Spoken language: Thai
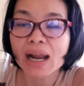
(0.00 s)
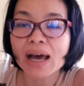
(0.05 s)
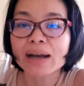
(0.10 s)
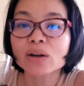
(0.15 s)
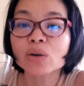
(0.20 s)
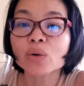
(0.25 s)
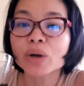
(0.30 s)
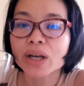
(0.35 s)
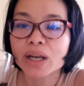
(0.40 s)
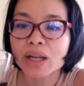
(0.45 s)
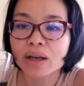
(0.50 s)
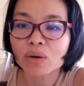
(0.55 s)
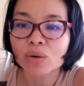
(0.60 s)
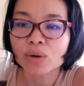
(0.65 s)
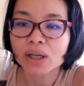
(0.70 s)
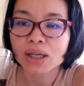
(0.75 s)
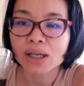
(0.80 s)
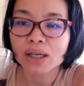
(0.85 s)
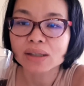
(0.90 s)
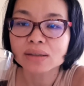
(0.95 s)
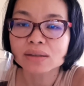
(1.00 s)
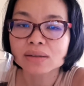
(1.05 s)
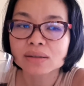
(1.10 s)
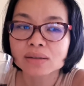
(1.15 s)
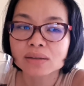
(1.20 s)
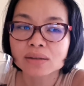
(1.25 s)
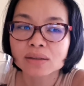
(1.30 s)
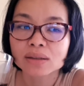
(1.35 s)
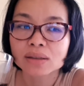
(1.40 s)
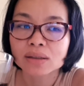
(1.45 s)
นคนเดียวนะคะ
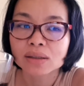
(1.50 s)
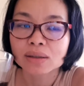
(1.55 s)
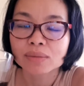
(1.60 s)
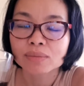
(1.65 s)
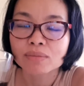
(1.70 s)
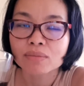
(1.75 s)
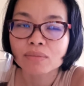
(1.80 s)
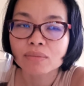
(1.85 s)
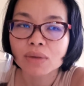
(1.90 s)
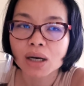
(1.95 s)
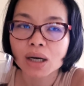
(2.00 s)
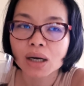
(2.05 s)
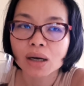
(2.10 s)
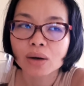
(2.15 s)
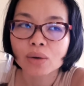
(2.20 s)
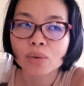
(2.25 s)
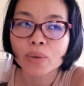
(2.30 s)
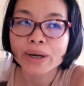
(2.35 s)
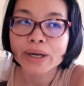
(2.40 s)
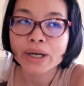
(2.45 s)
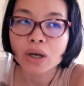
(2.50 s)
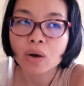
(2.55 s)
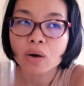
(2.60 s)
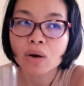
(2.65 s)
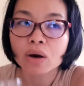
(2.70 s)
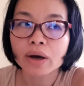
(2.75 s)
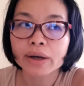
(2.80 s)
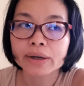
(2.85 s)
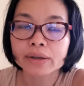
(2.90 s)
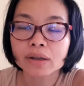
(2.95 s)
วัน
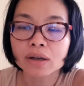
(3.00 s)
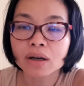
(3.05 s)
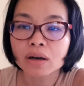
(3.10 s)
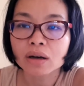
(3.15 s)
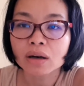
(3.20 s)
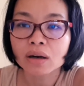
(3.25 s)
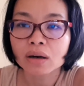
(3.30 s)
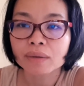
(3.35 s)
ก่อนก็